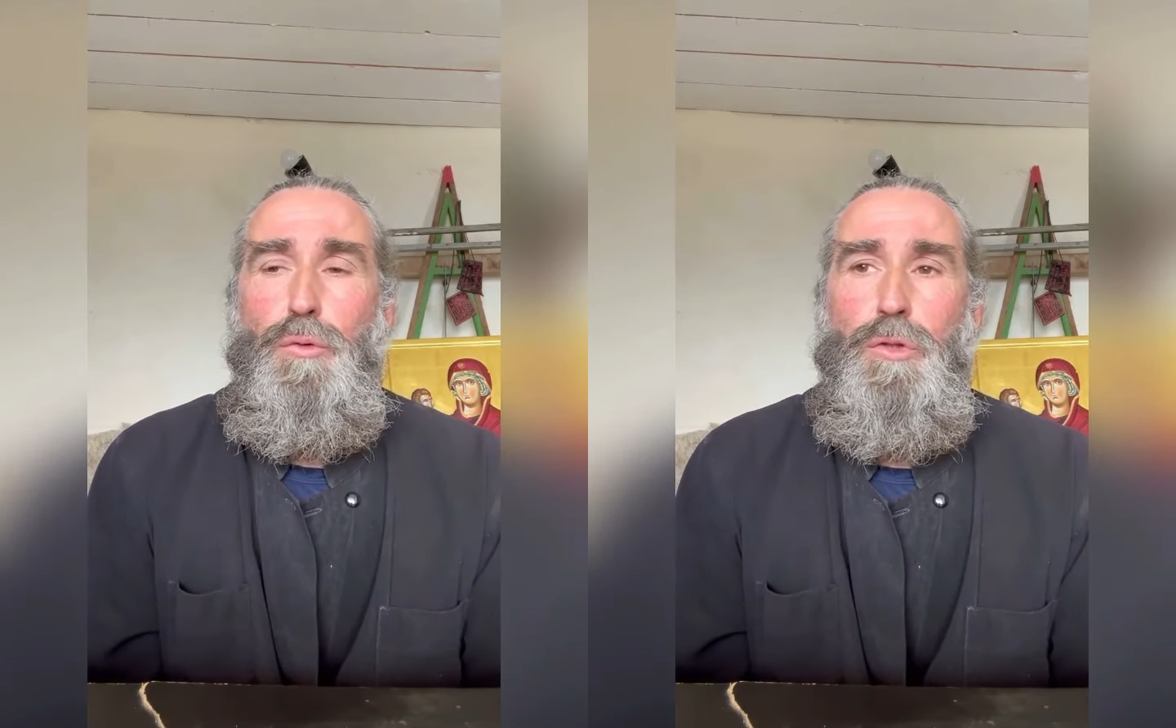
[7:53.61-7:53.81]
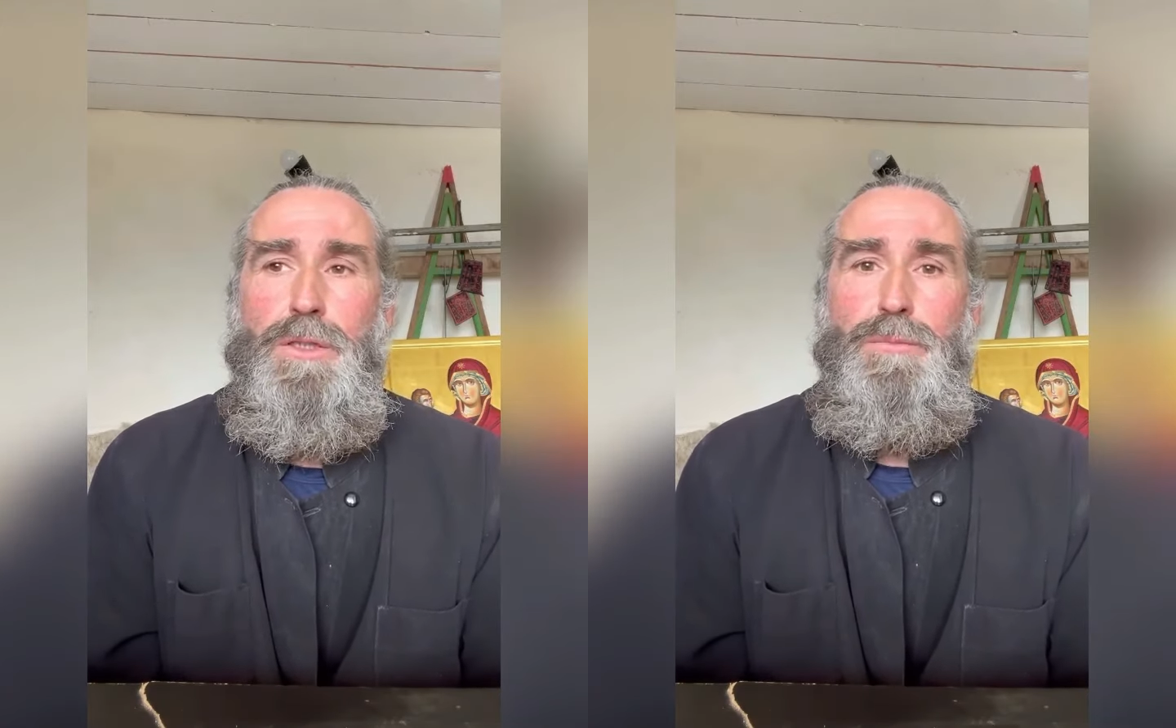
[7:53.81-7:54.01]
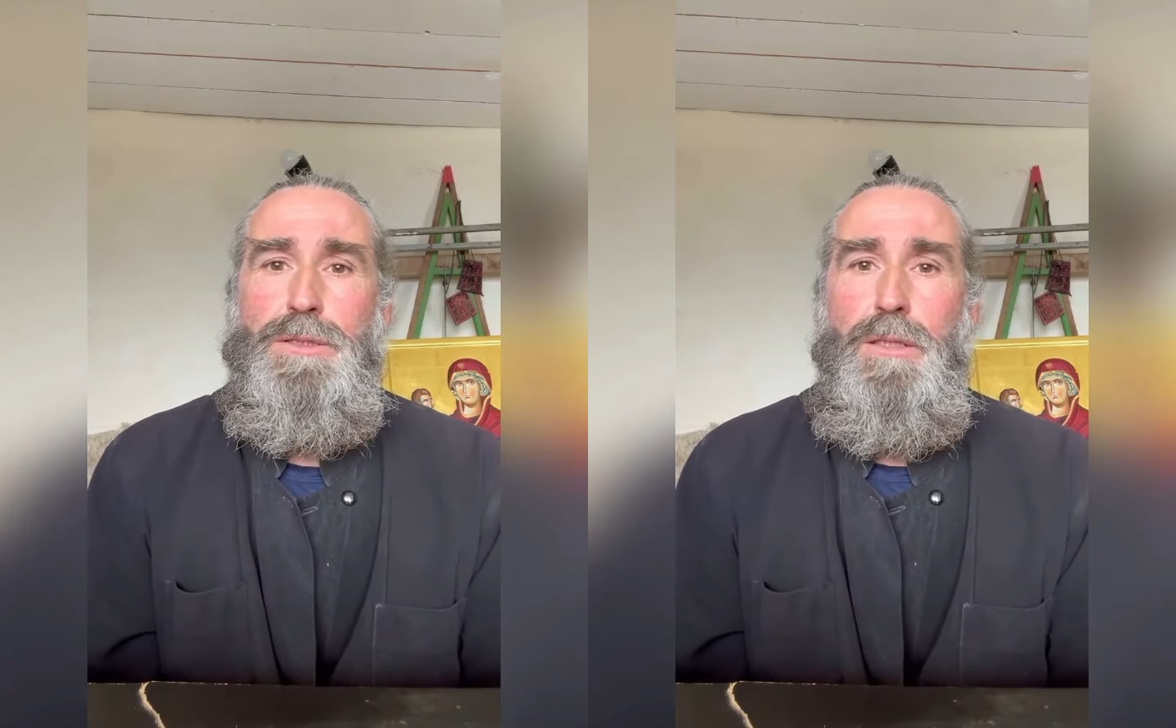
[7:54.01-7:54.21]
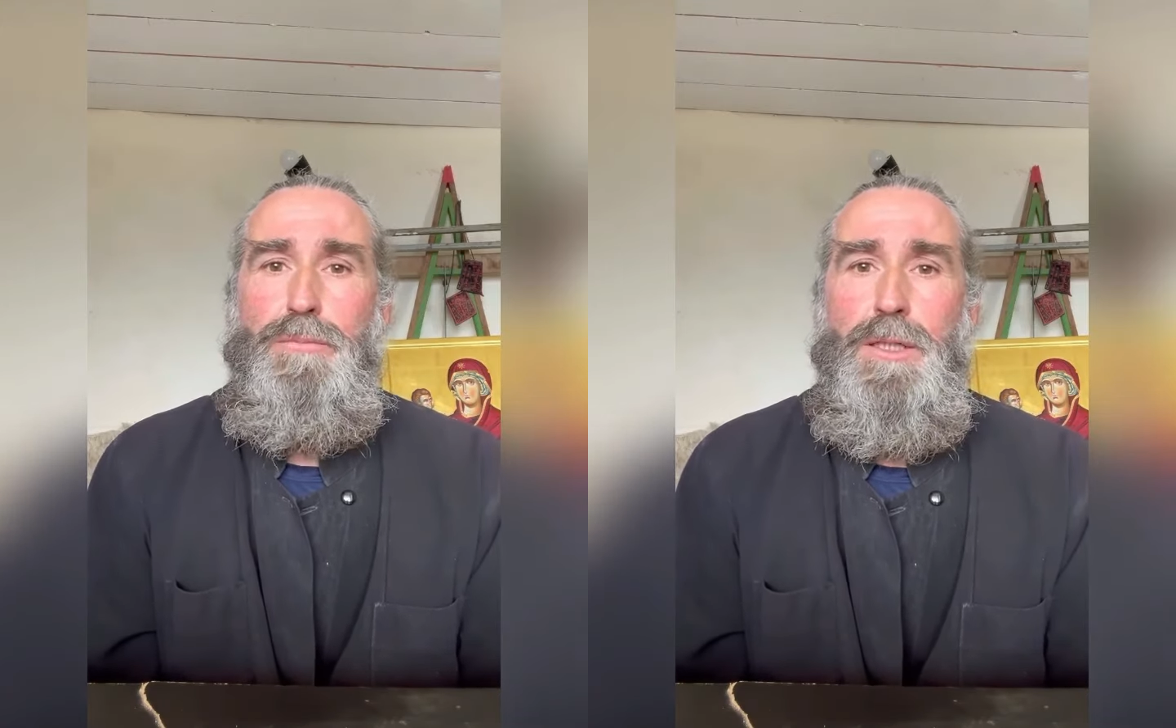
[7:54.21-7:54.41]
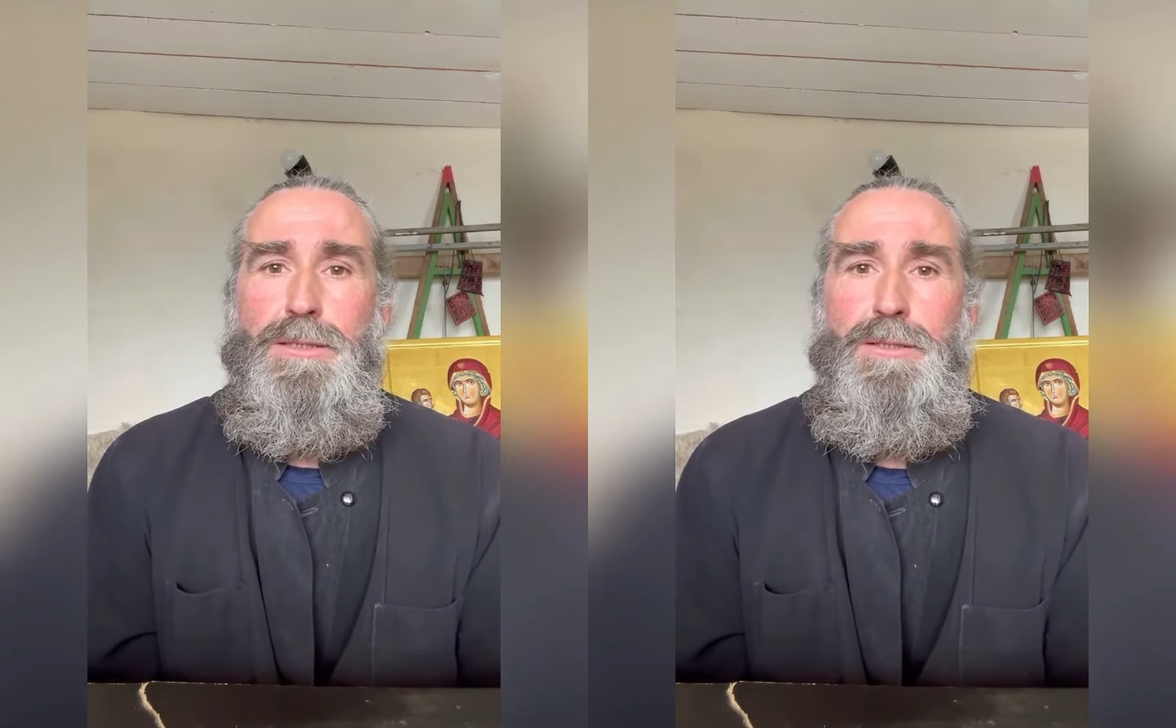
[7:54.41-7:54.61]
полной
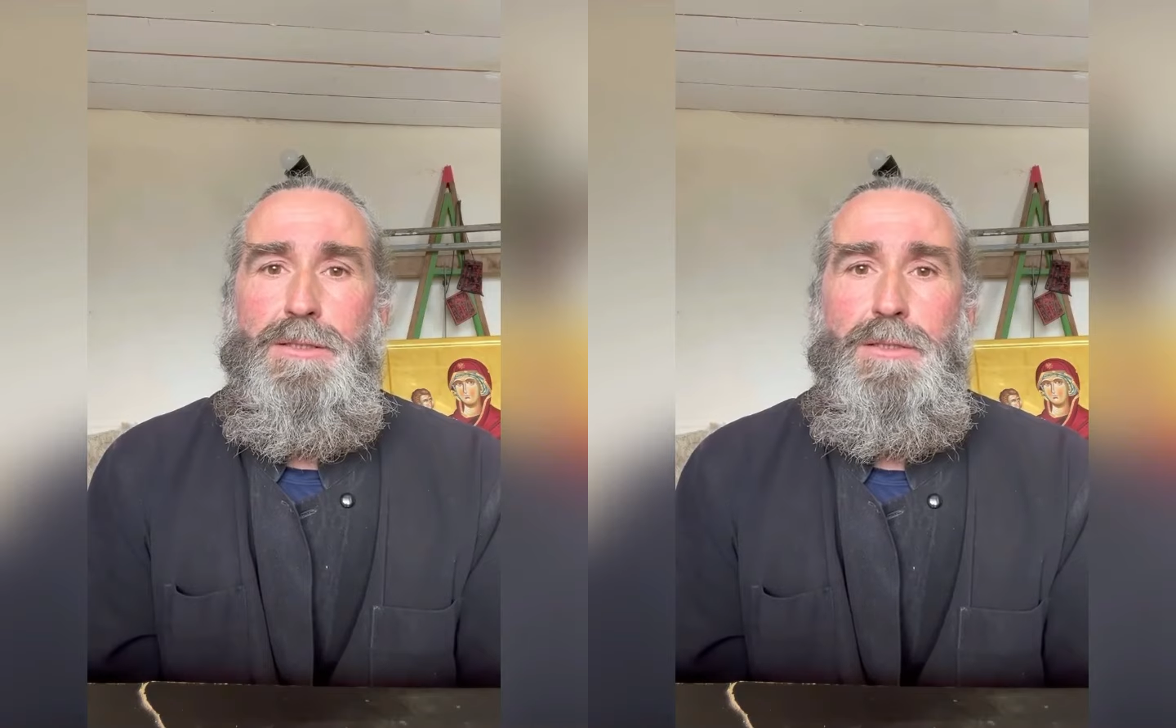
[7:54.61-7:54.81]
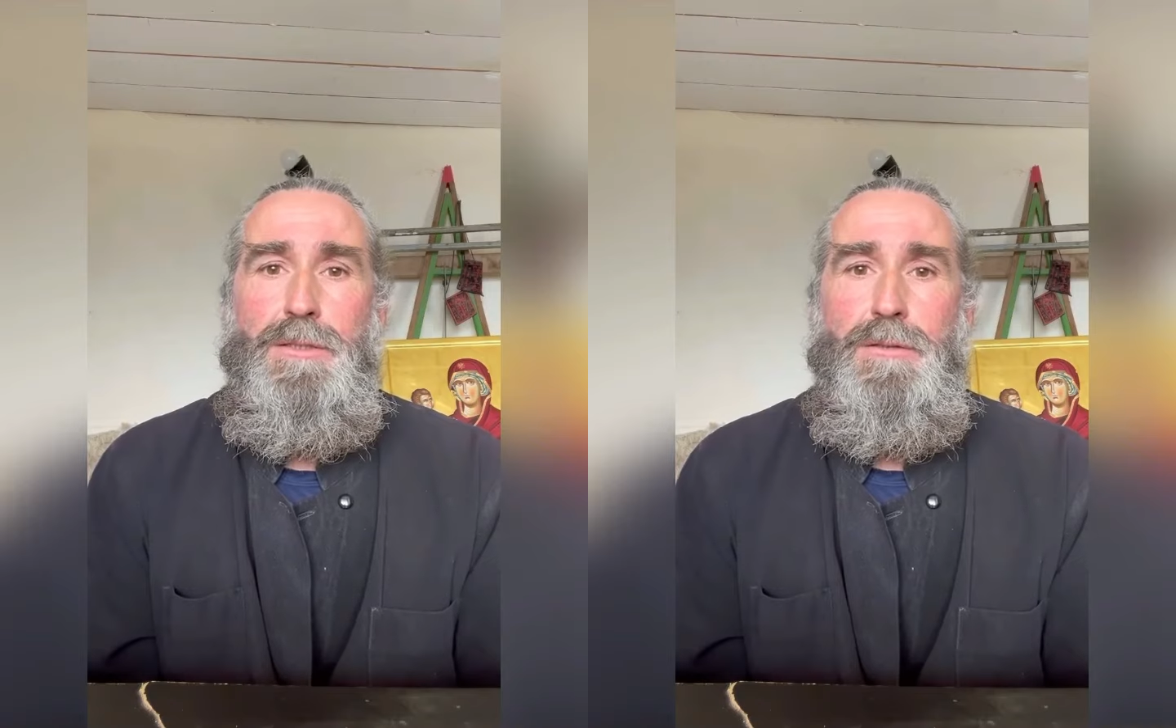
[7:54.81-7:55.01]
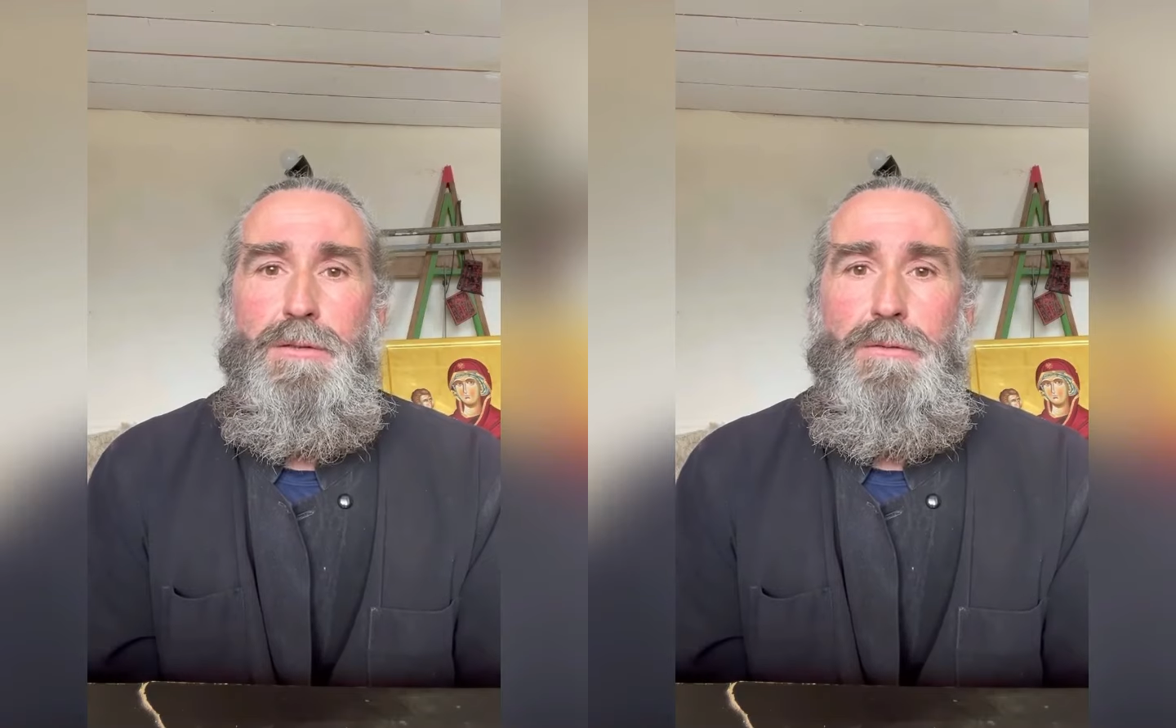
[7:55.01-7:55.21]
безопасности